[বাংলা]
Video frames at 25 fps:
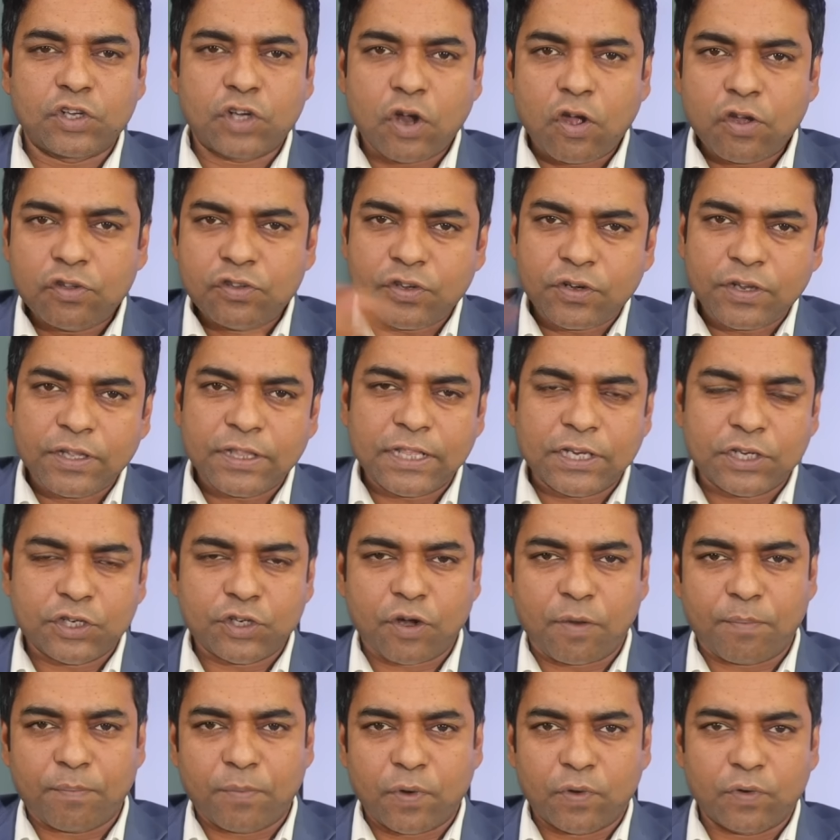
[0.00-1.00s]
সহযোগিতার
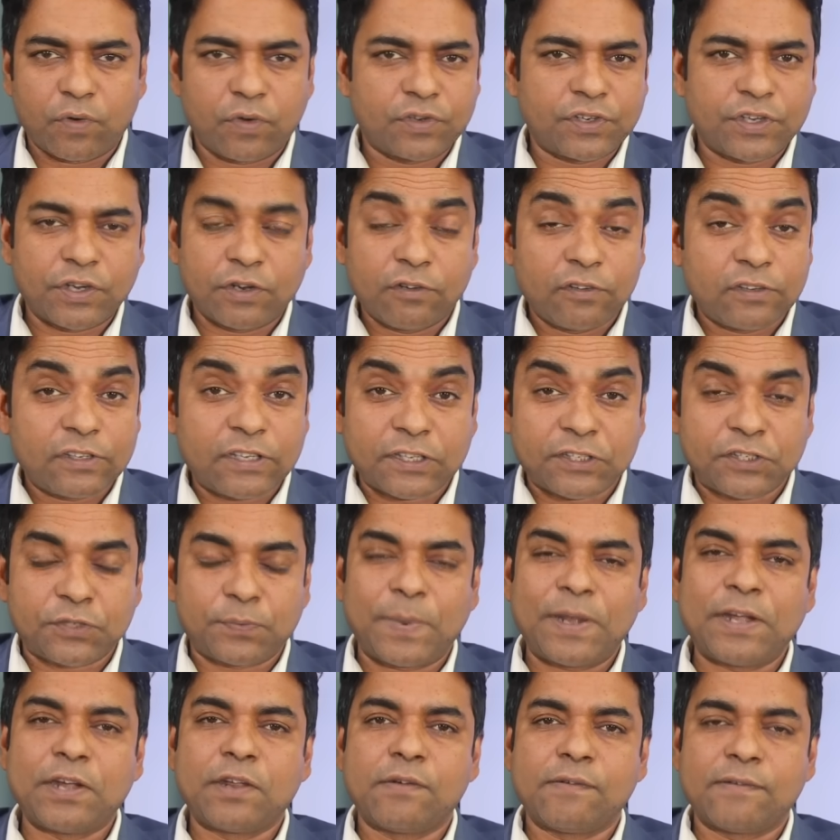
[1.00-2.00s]
সম্পর্ক সেগুলো
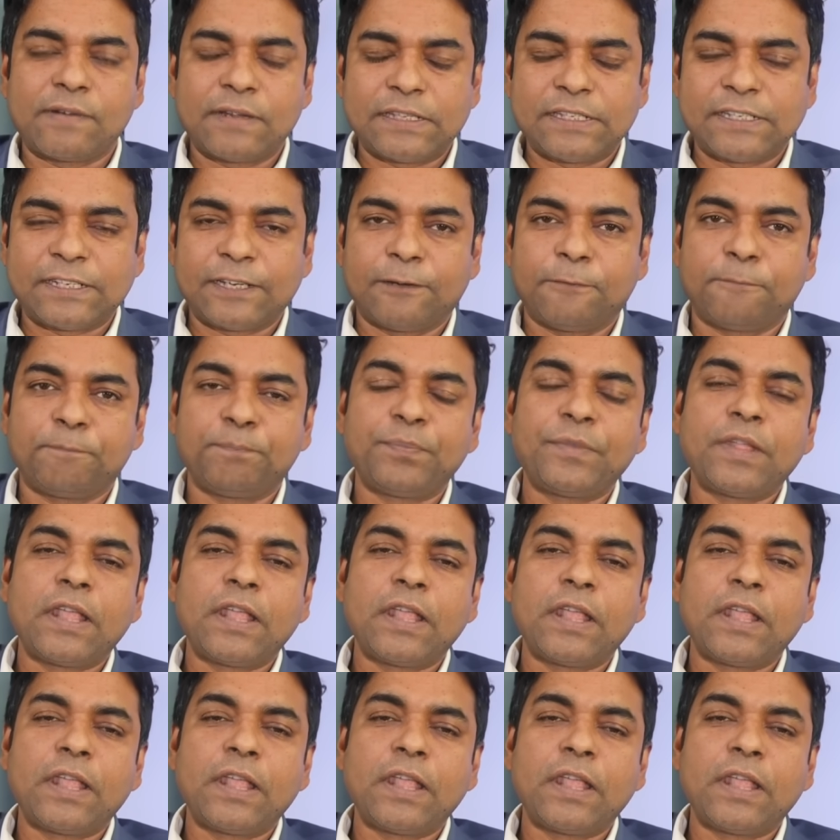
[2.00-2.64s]
সাসপেন্ড করেছিল